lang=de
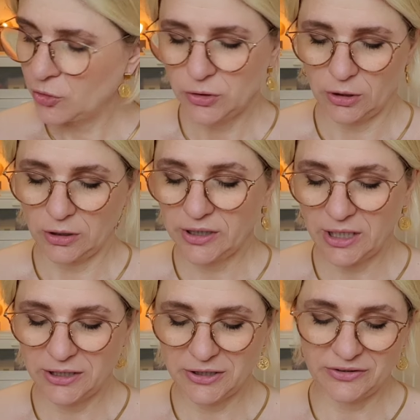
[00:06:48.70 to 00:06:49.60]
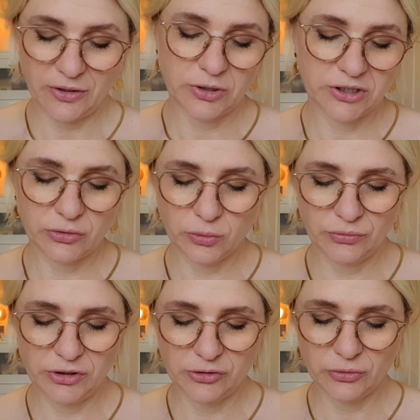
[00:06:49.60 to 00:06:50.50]
Ja, da kann ich jetzt auch nicht so
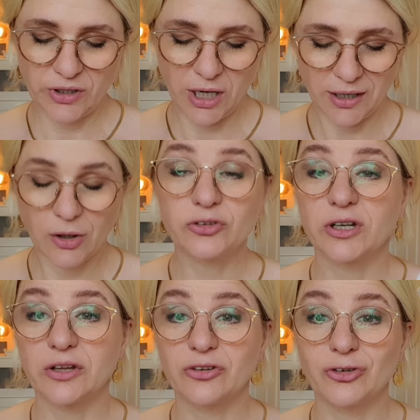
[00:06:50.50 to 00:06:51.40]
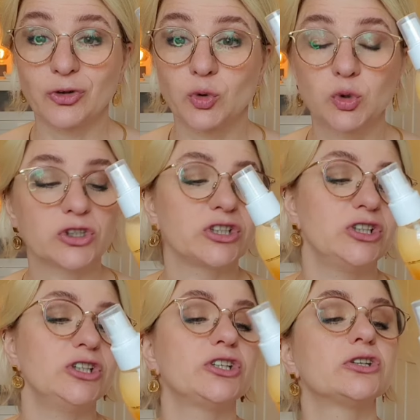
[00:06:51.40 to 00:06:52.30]
viel zu sagen, außer dass es gut
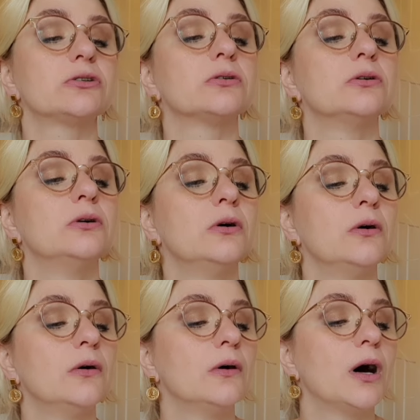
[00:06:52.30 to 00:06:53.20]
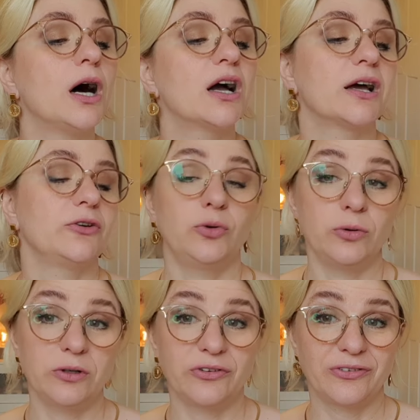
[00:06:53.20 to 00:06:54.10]
riecht.
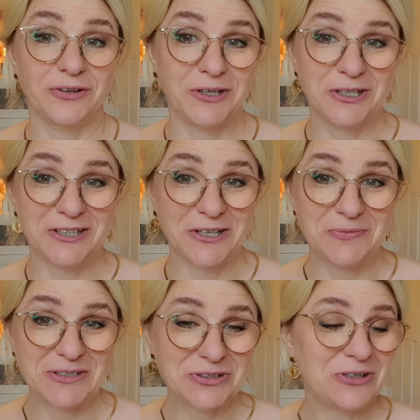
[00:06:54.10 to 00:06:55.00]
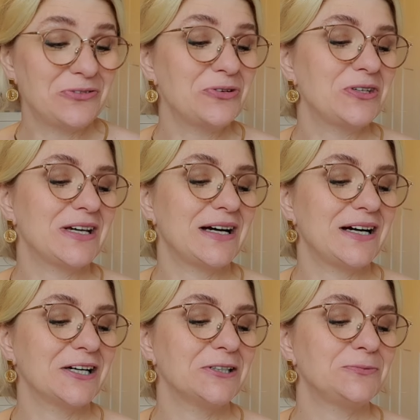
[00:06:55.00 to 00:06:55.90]
Arganöl ist ja immer toll für die
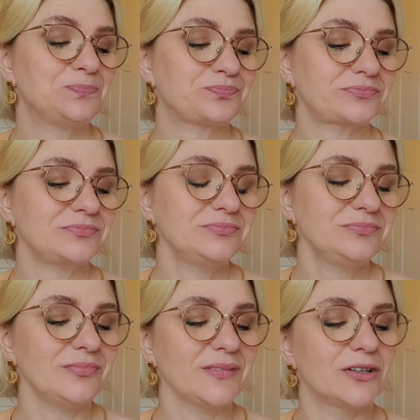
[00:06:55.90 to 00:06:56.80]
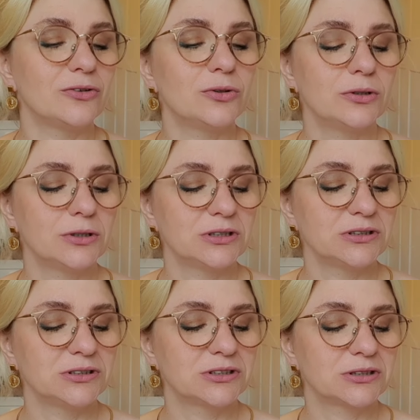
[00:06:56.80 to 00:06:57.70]
Haare.
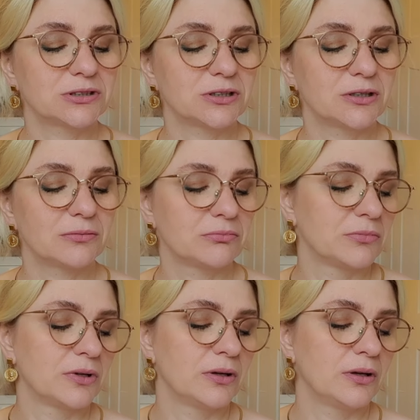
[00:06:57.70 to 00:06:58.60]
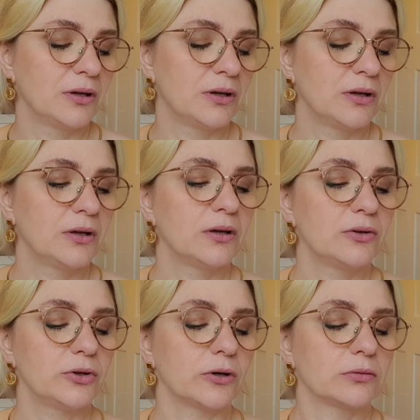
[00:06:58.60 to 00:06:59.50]
Und
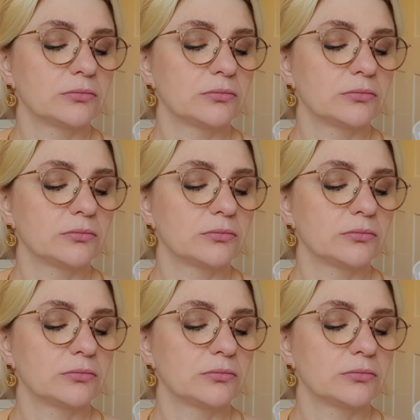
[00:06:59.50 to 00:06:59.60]
ja,